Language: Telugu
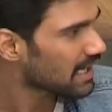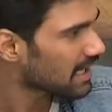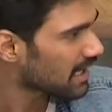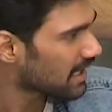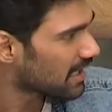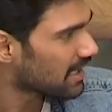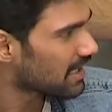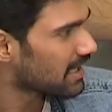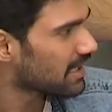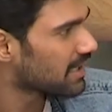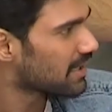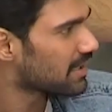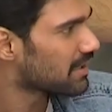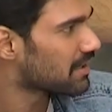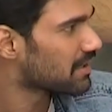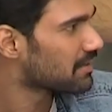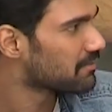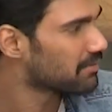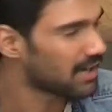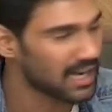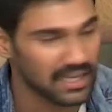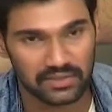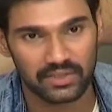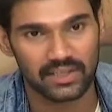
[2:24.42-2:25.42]
అలానే
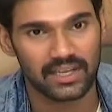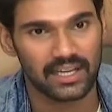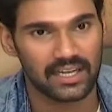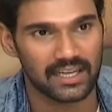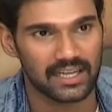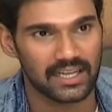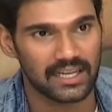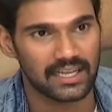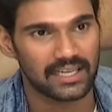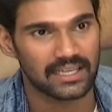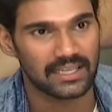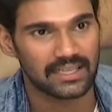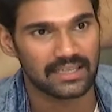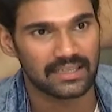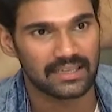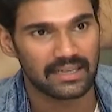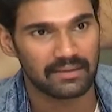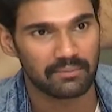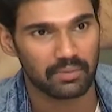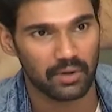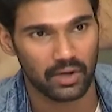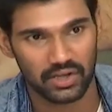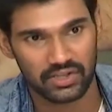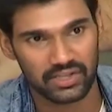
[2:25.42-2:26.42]
వాసు గారు కానీ
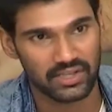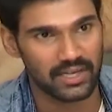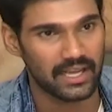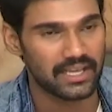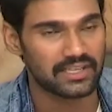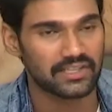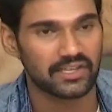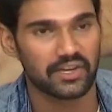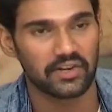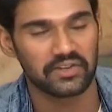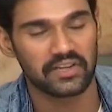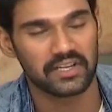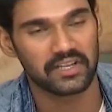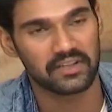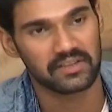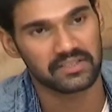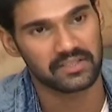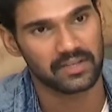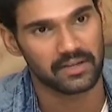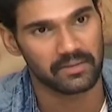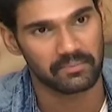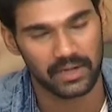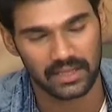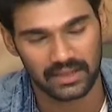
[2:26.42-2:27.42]
ప్రొడక్షన్ ఎగ్జిక్యూట్
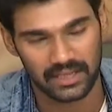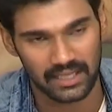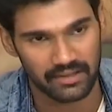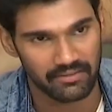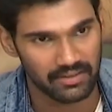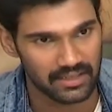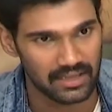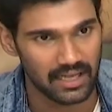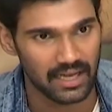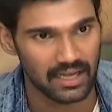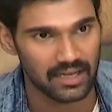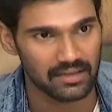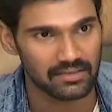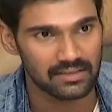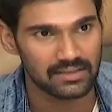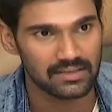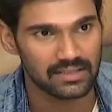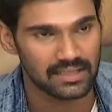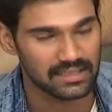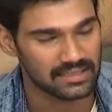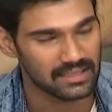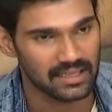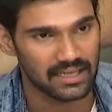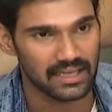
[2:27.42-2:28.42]
చేయాల్సిన ప్రతి విధానం
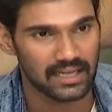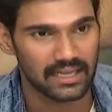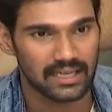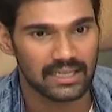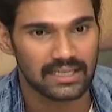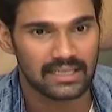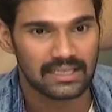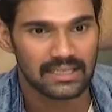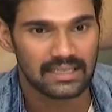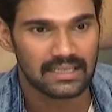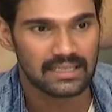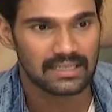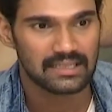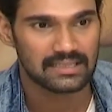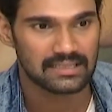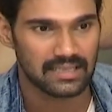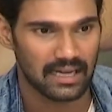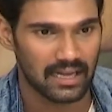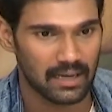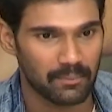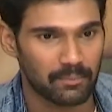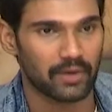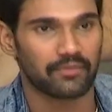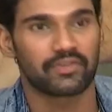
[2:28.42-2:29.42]
నిజంగా
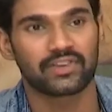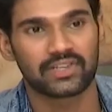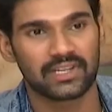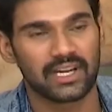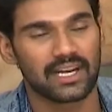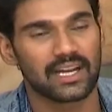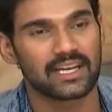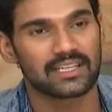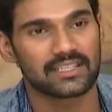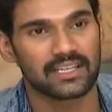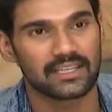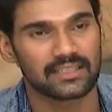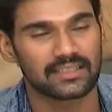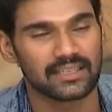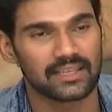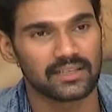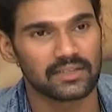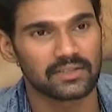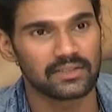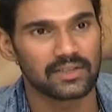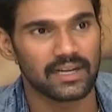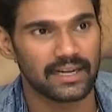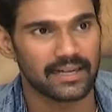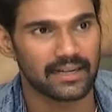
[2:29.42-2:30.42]
చాలా ప్రొఫెషనల్గా
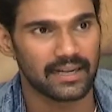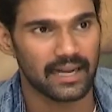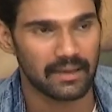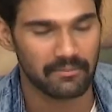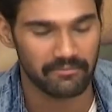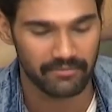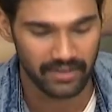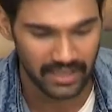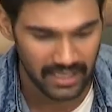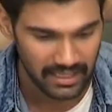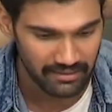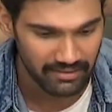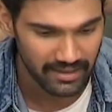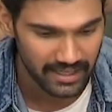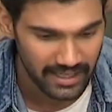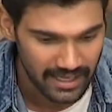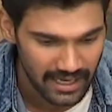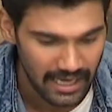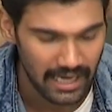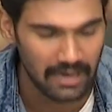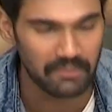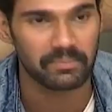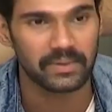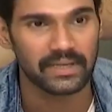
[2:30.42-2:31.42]
చేశారు అండ్ ఐఎమ్ వెరీ వెరీ
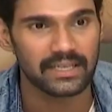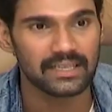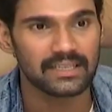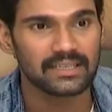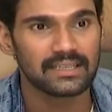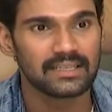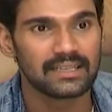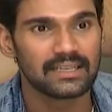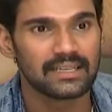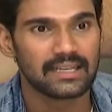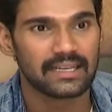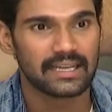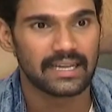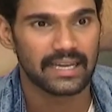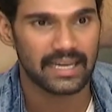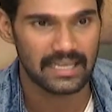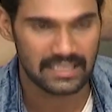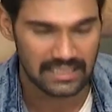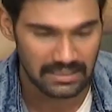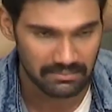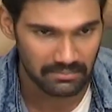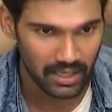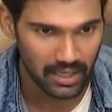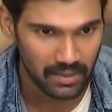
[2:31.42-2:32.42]
హ్యాపీ ఈ
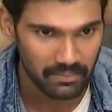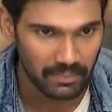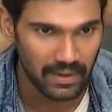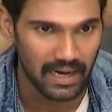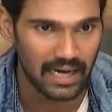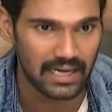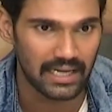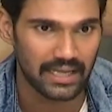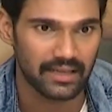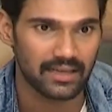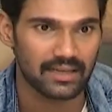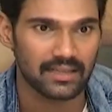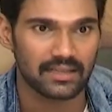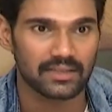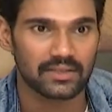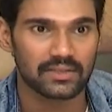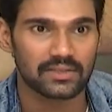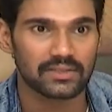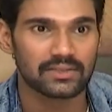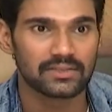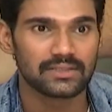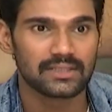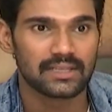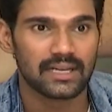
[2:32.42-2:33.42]
సినిమాలో పాట
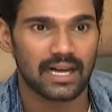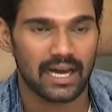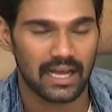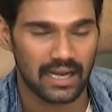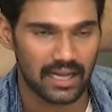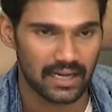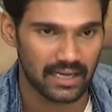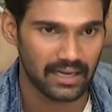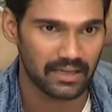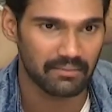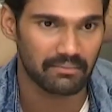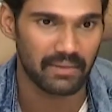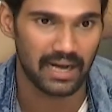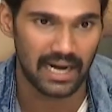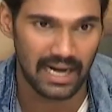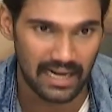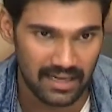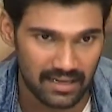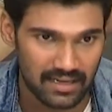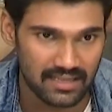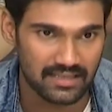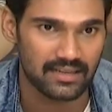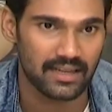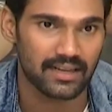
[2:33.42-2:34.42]
అయినందుకు అలానే మా
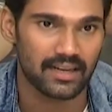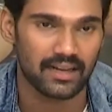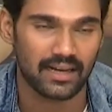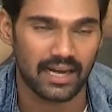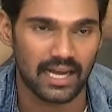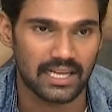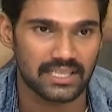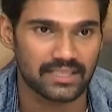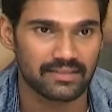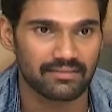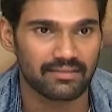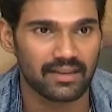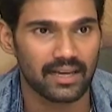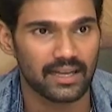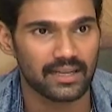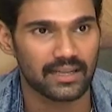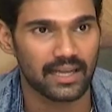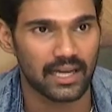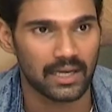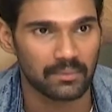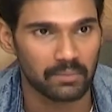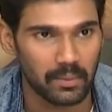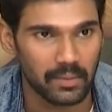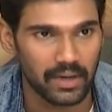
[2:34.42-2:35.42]
ఆర్టిస్టులు అయిన రాజీవ్
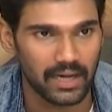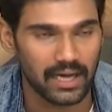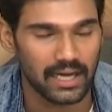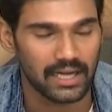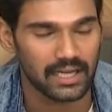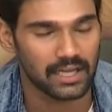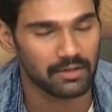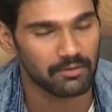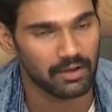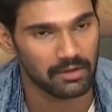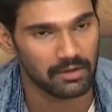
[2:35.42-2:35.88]
గారికి అనుపమ గారికి